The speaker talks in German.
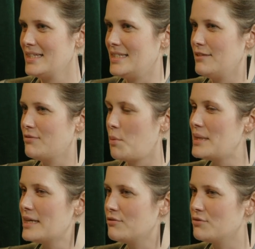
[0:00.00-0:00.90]
die
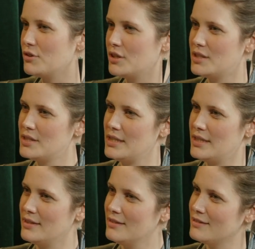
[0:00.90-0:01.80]
deformiert wird,
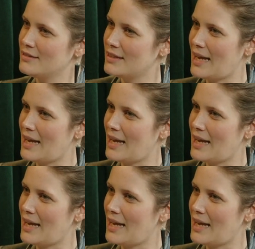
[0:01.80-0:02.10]
die äh, eine